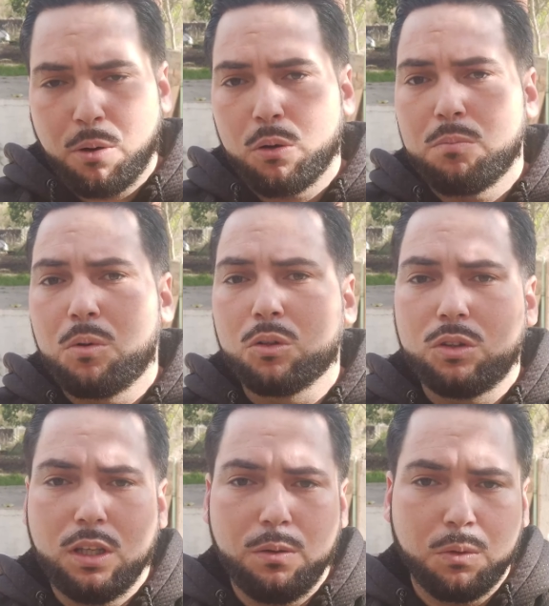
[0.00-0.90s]
por
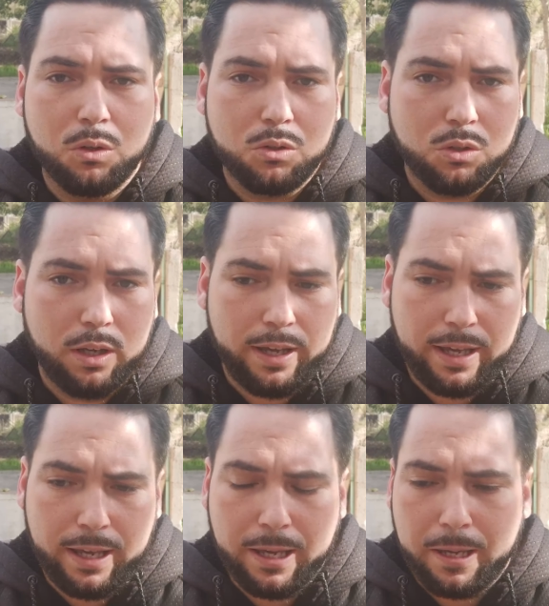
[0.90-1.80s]
motivos
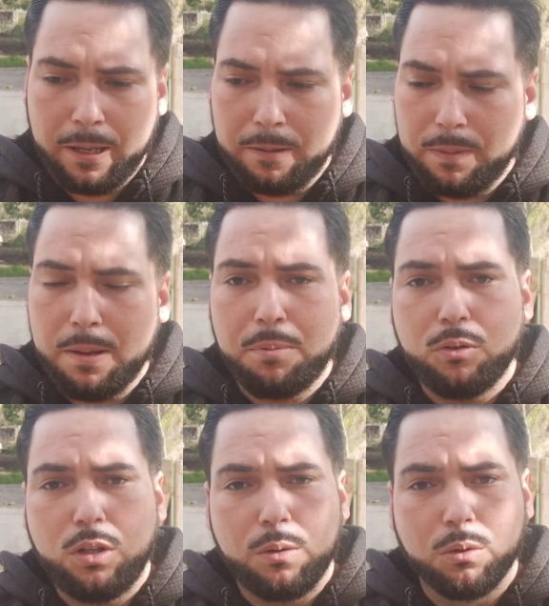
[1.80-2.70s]
eh,
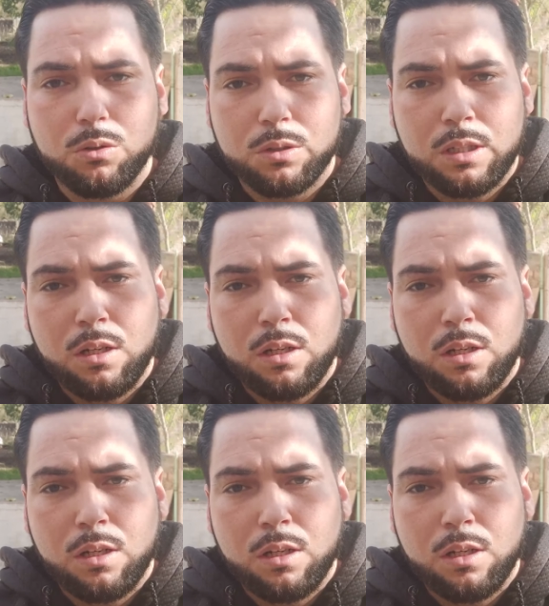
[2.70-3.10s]
deportivos